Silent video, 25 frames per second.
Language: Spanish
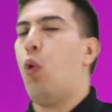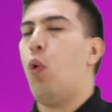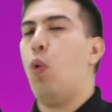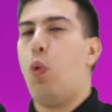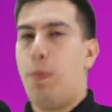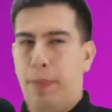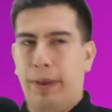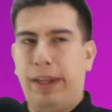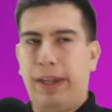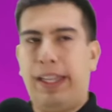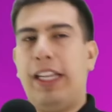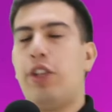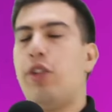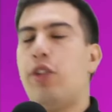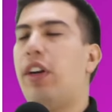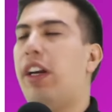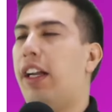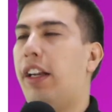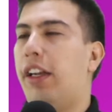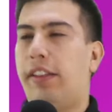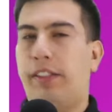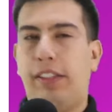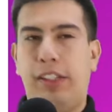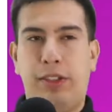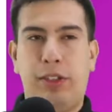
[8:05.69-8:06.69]
un pequeño
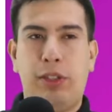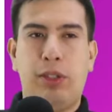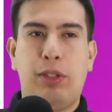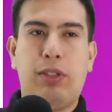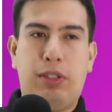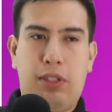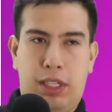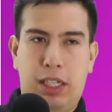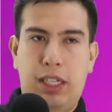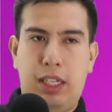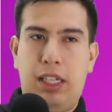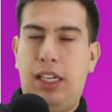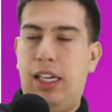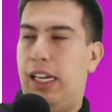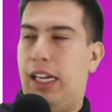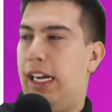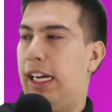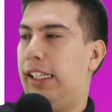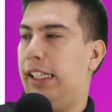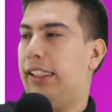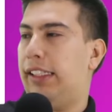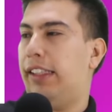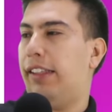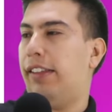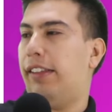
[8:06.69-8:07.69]
ejercicio
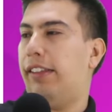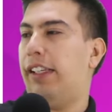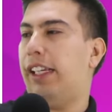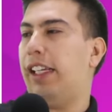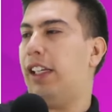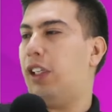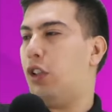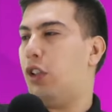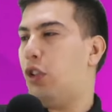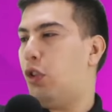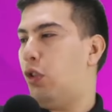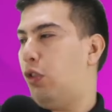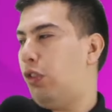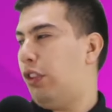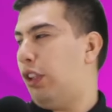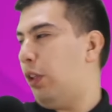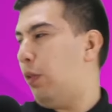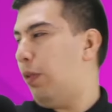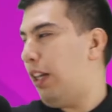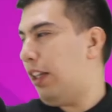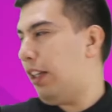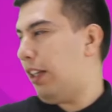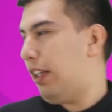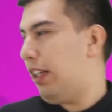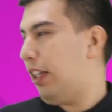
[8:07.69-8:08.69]
antes de
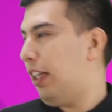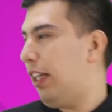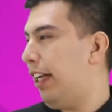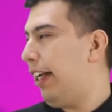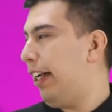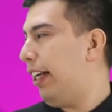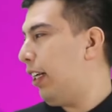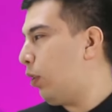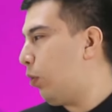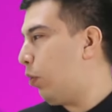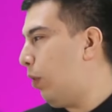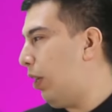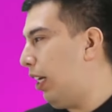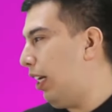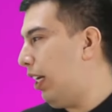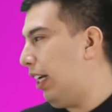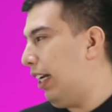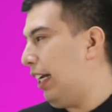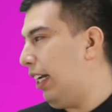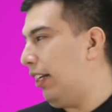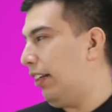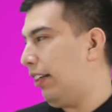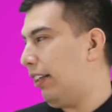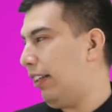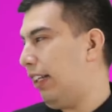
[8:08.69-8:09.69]
continuar, el cual
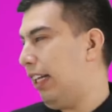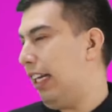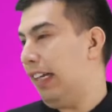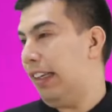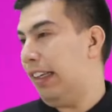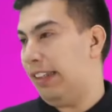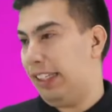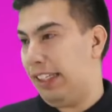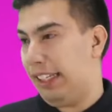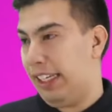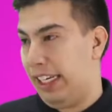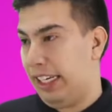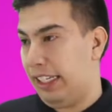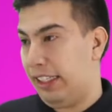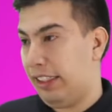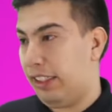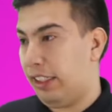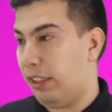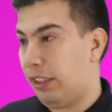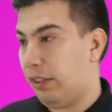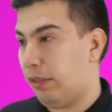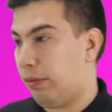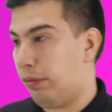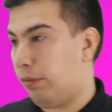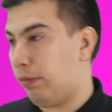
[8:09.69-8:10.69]
es el siguiente.